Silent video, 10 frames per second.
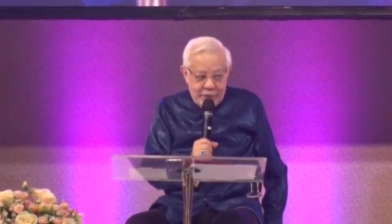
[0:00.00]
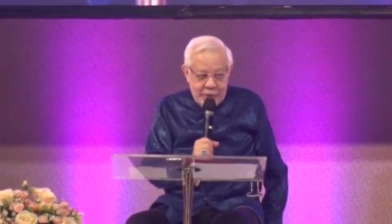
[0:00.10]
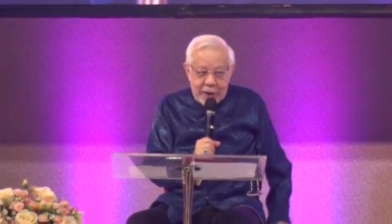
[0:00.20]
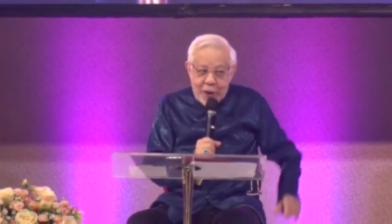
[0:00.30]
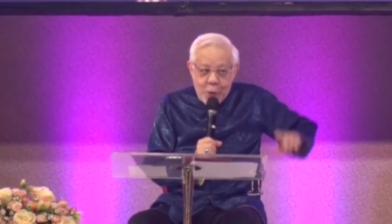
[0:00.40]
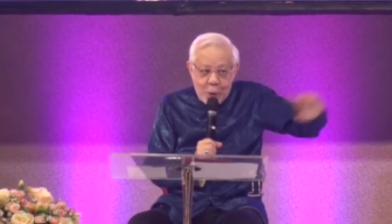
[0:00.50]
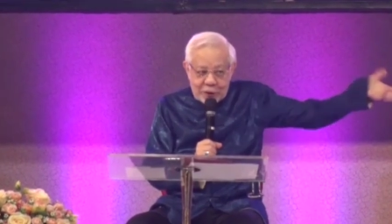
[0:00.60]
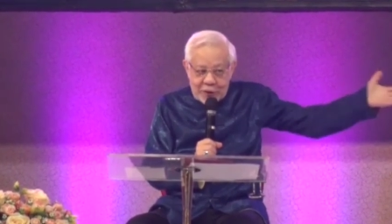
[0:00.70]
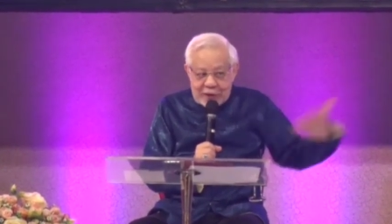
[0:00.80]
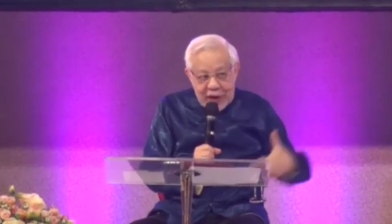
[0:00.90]
Dia kan
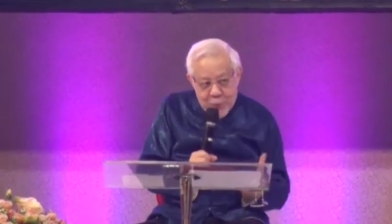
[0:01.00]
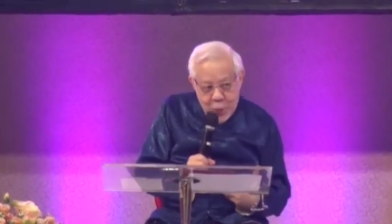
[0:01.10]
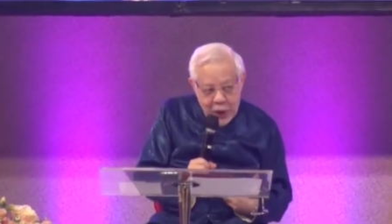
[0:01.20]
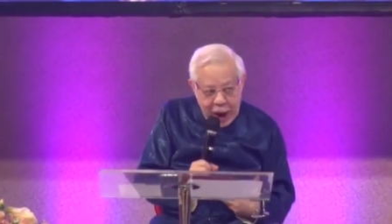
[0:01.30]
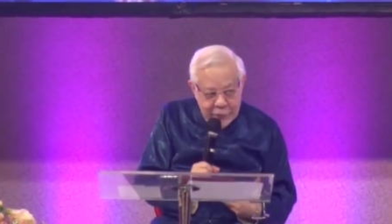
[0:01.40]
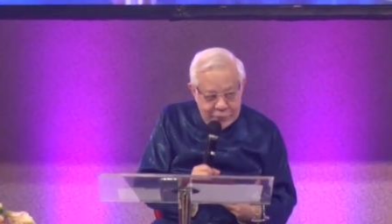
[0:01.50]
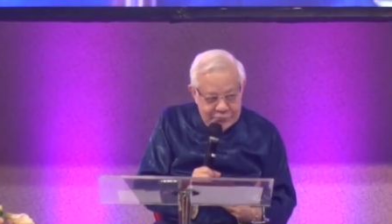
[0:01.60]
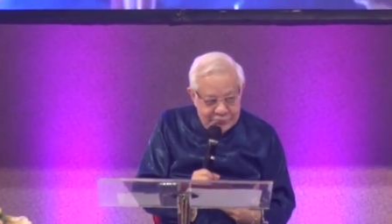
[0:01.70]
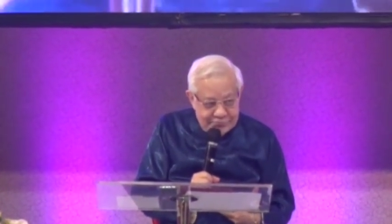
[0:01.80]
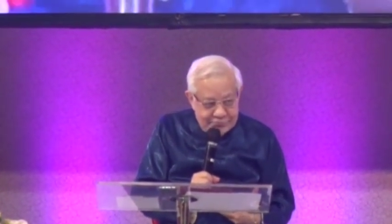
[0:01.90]
dokter, saya kan bukan.
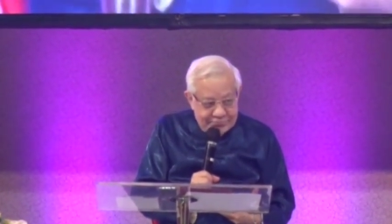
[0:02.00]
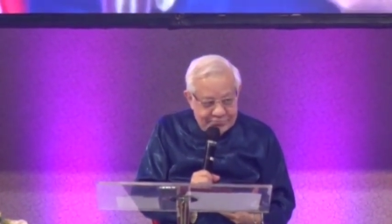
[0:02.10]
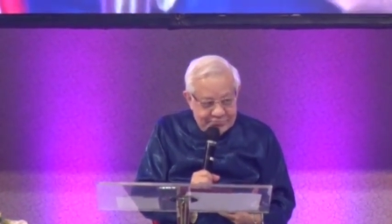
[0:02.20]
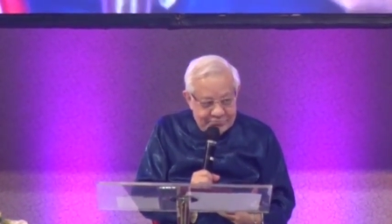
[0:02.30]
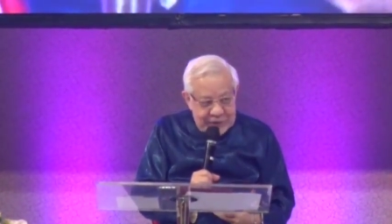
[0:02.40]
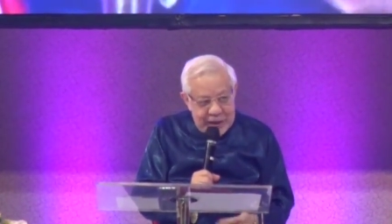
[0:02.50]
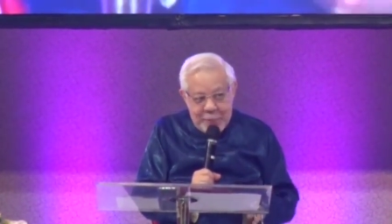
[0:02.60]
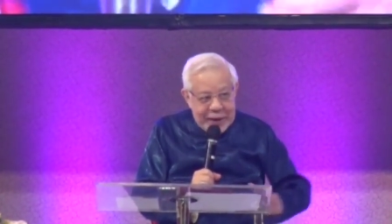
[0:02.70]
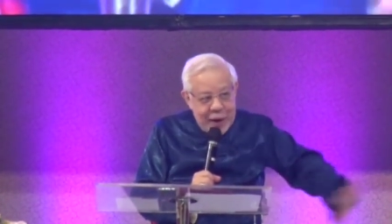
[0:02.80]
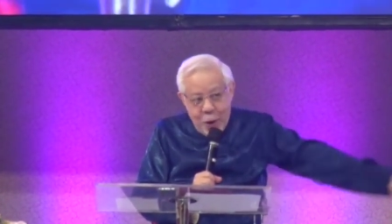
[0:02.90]
Jadi
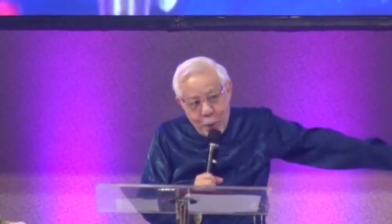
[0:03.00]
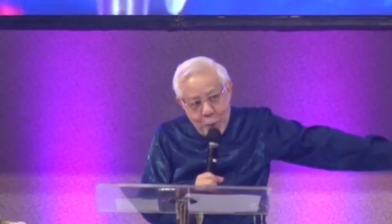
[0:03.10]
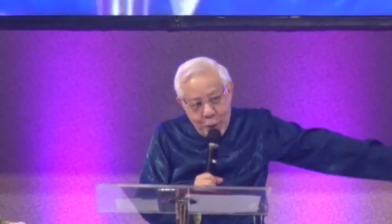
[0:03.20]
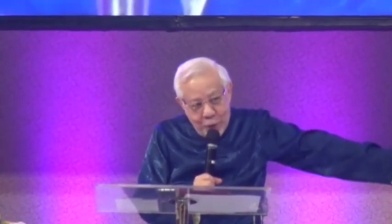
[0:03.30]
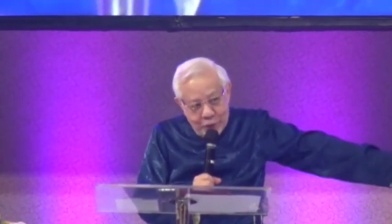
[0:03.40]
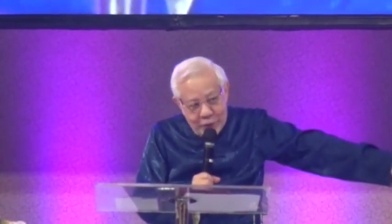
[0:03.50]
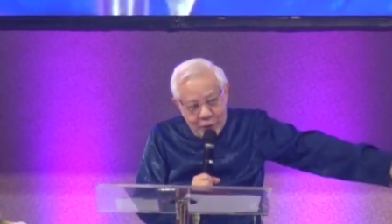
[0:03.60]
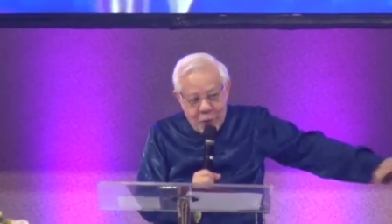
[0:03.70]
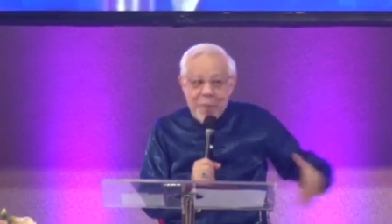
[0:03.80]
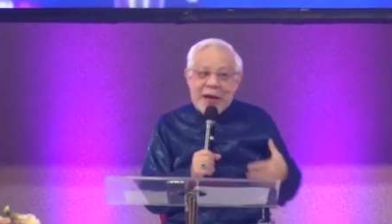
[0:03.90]
beda dia ngomong,
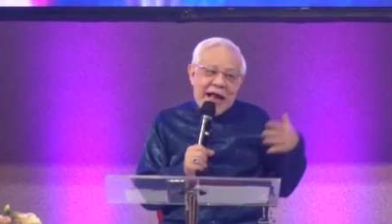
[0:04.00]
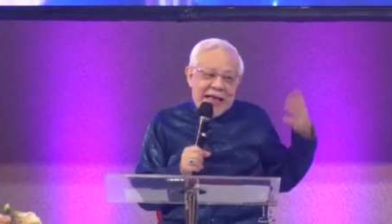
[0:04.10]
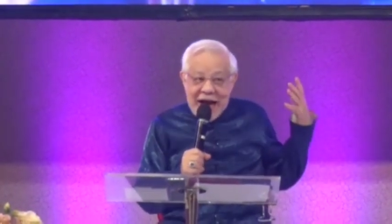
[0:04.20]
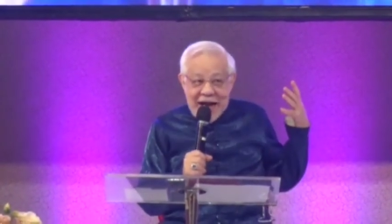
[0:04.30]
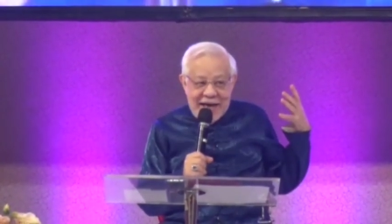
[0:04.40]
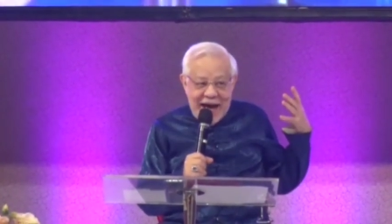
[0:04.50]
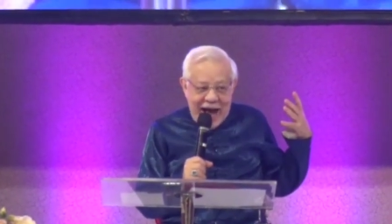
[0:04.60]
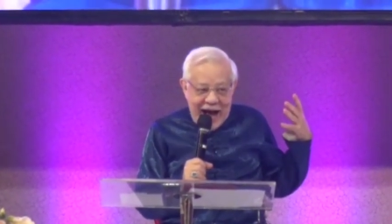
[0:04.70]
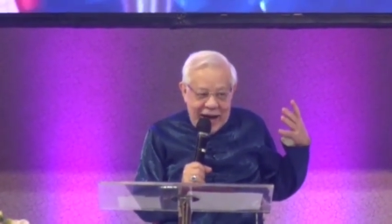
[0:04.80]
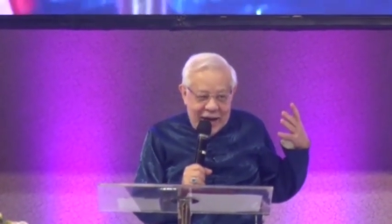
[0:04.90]
gue mau nyanyi aja.
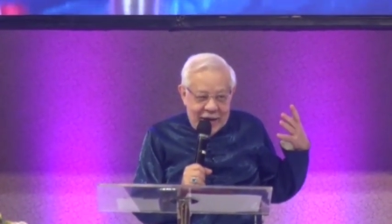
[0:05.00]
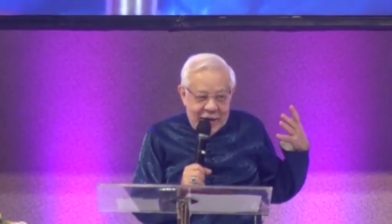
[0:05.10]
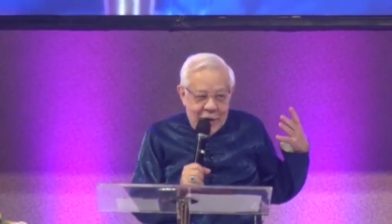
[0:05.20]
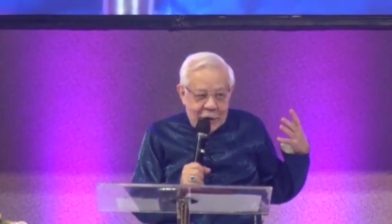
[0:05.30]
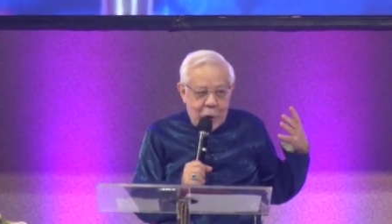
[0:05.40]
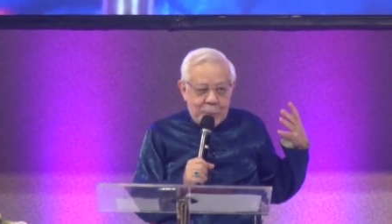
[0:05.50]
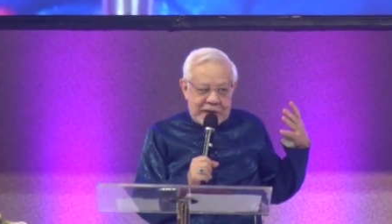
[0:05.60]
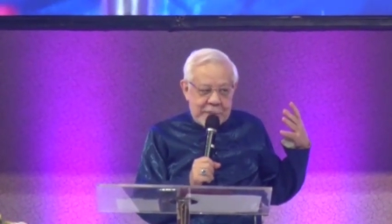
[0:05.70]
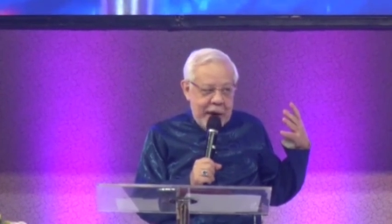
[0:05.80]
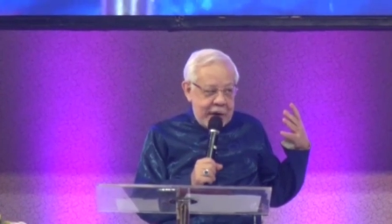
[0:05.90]
Tuh
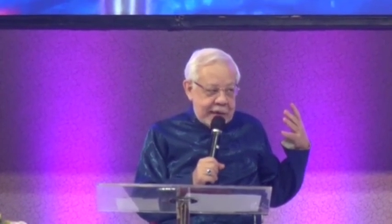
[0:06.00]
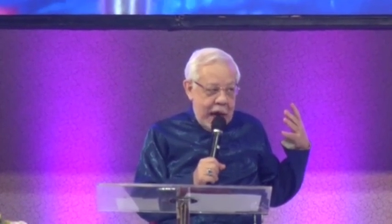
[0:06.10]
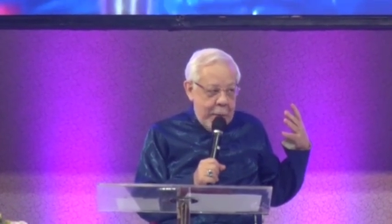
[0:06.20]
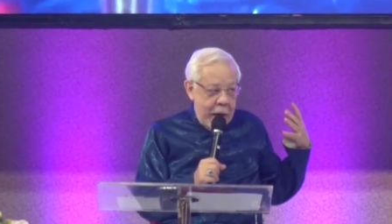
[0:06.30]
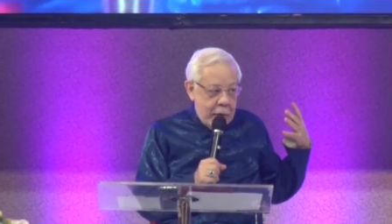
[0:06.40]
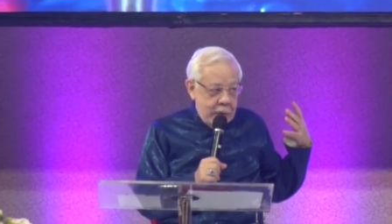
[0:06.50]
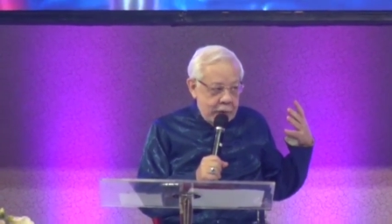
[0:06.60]
persembahannya sama.